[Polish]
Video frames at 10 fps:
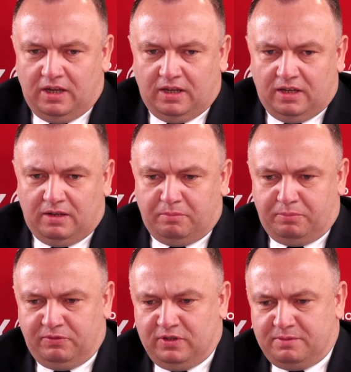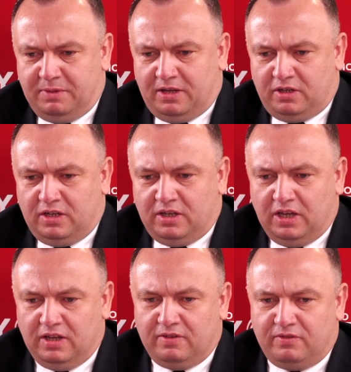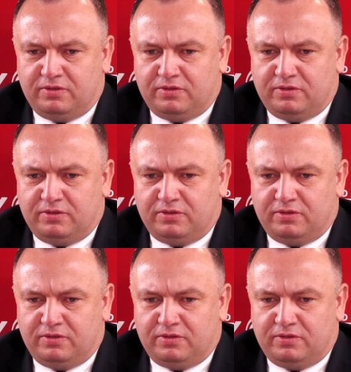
E, pewne zmiany e,